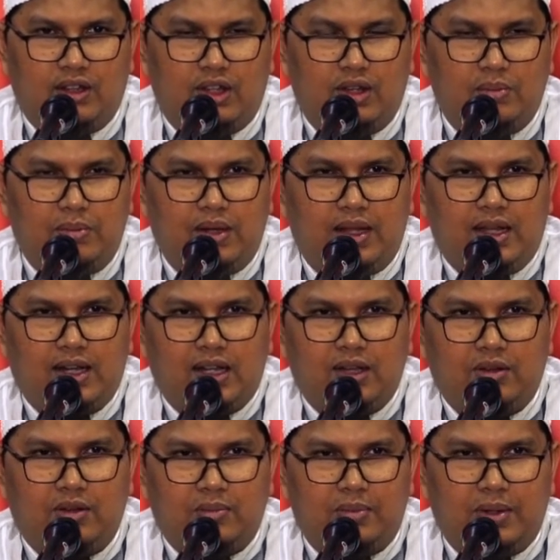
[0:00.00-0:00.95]
Allah
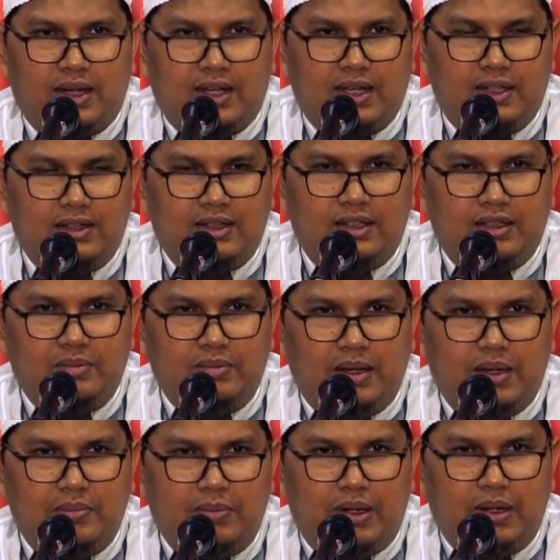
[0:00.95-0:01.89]
melarang memakan
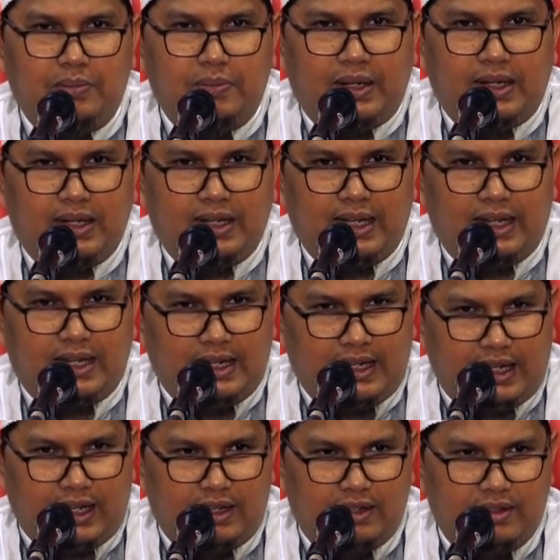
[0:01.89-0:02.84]
riba berlipat
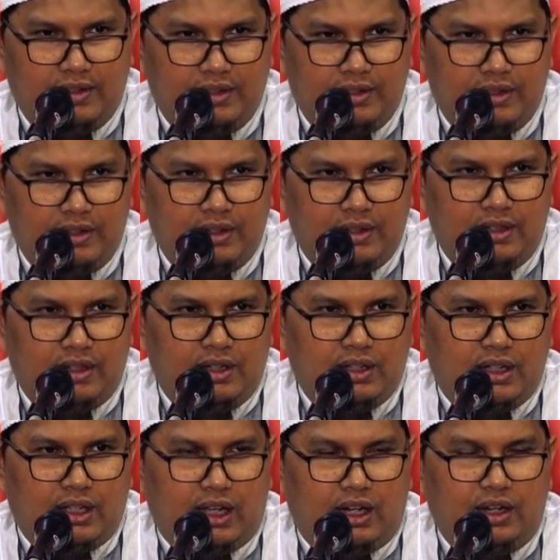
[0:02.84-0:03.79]
ganda.
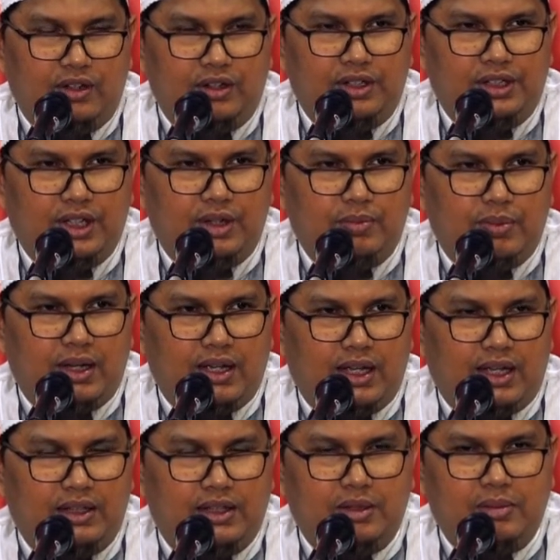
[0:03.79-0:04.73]
Kalau dia
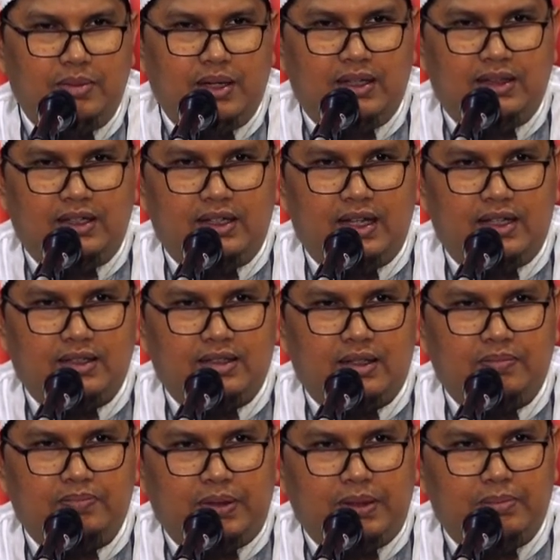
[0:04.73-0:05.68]
makan riba tidak
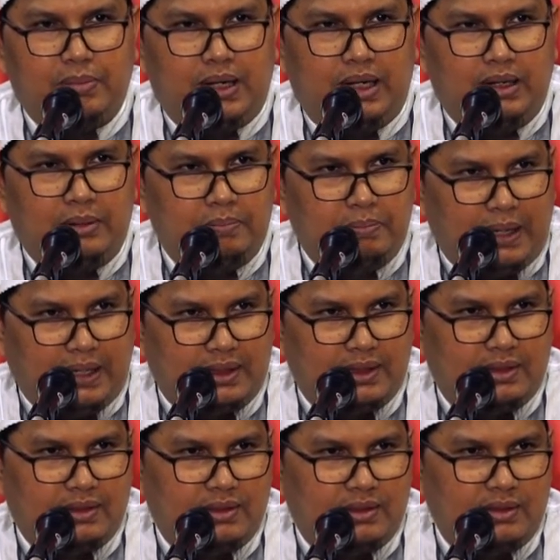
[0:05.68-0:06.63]
sampai
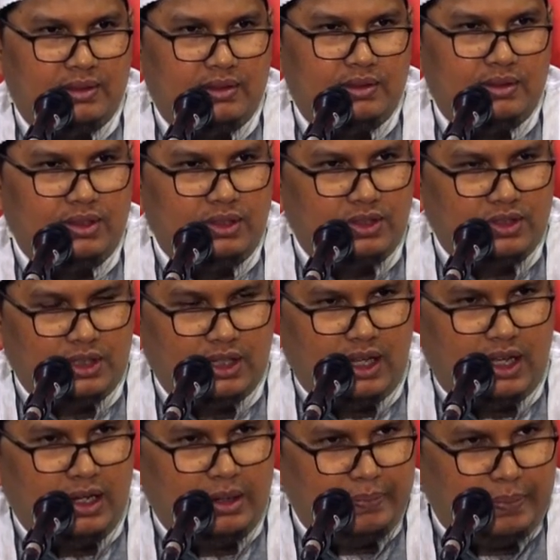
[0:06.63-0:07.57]
berlipat
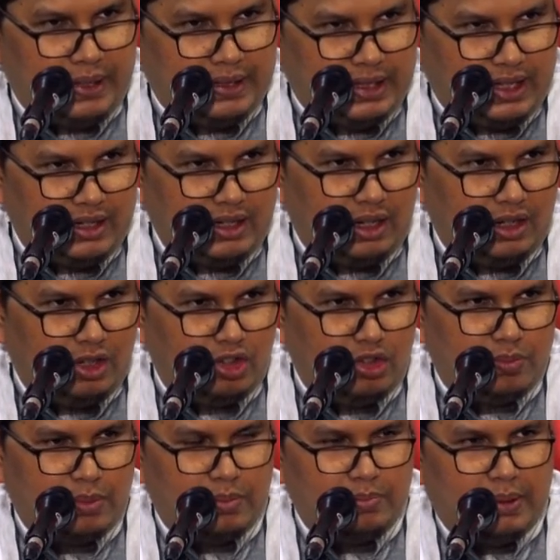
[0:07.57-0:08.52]
setengah lipatan atau
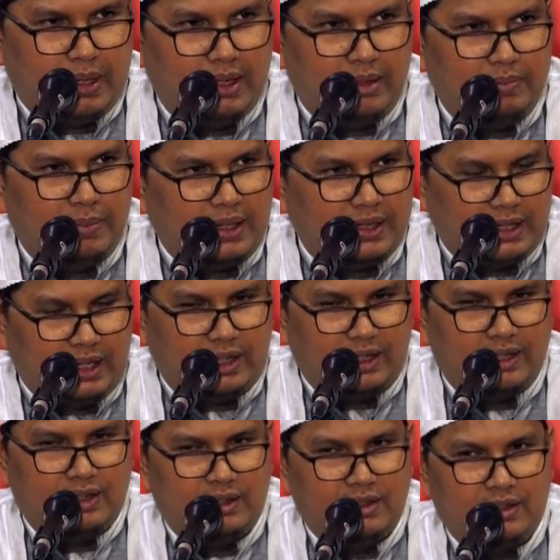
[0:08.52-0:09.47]
seperempat
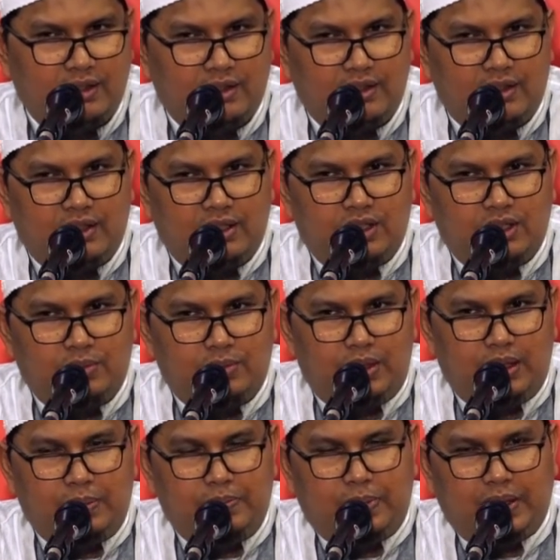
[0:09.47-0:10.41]
lipatan.
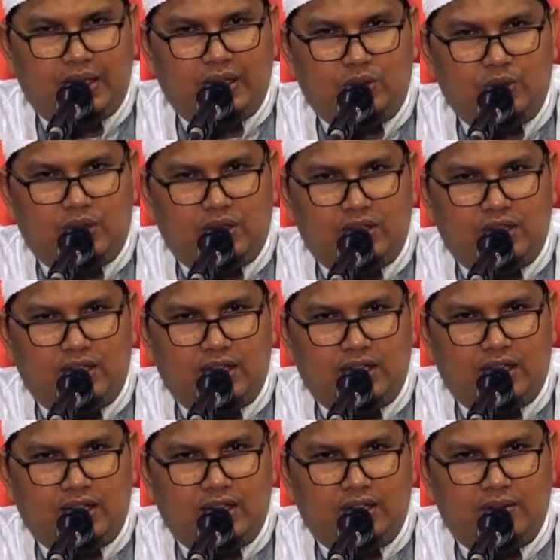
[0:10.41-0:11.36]
Berlipat itu
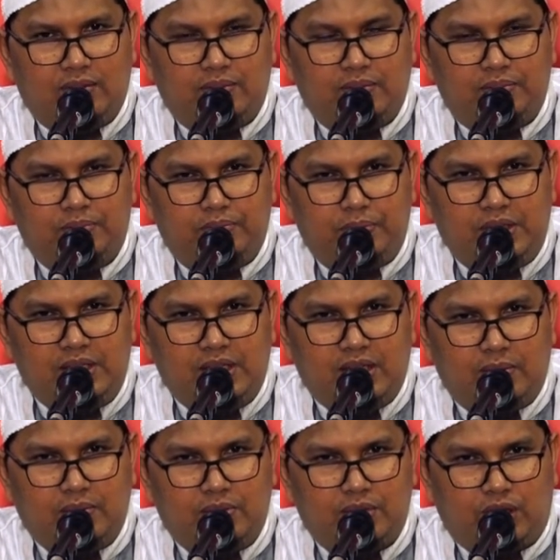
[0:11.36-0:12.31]
artinya kan
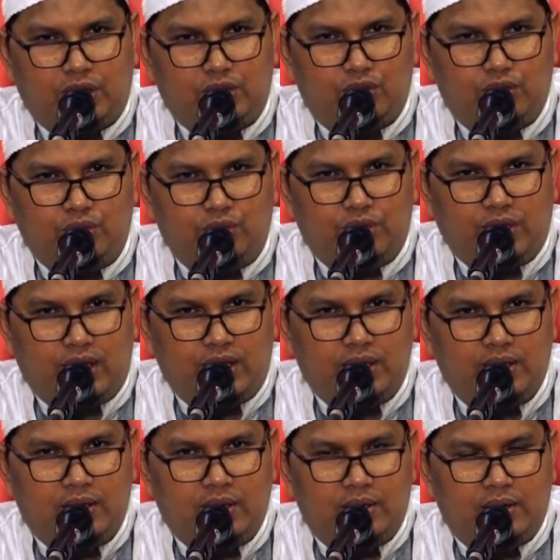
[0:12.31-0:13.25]
pinjam 100
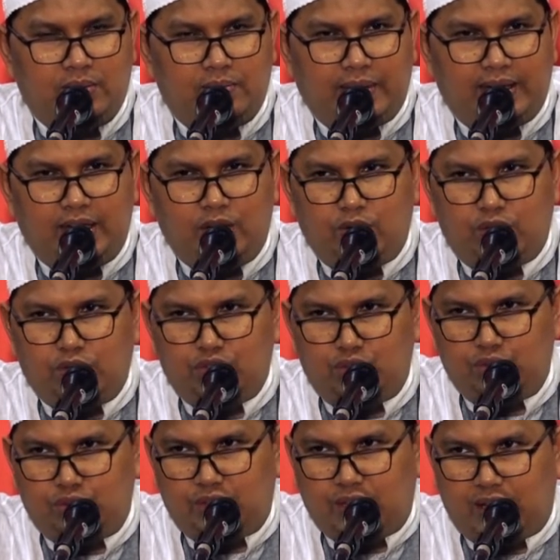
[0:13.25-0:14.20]
juta, bayar
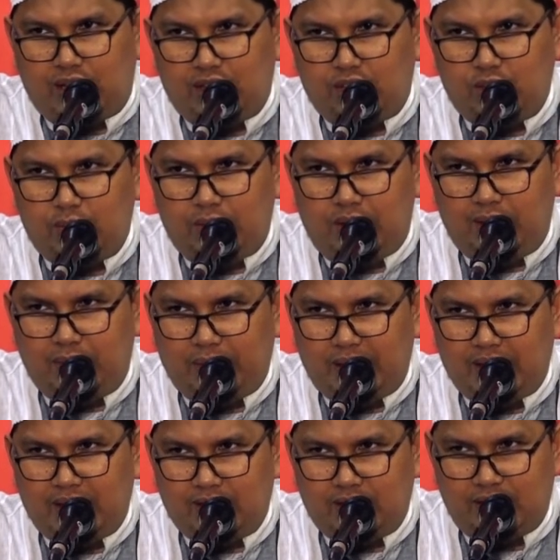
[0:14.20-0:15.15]
200 juta. Itu
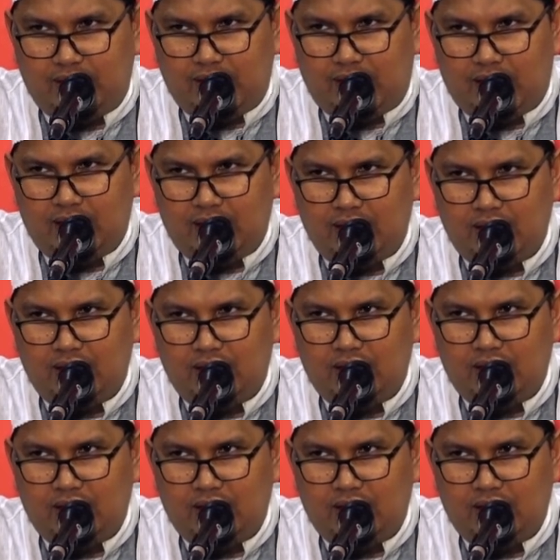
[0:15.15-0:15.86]
berlipat atau tidak?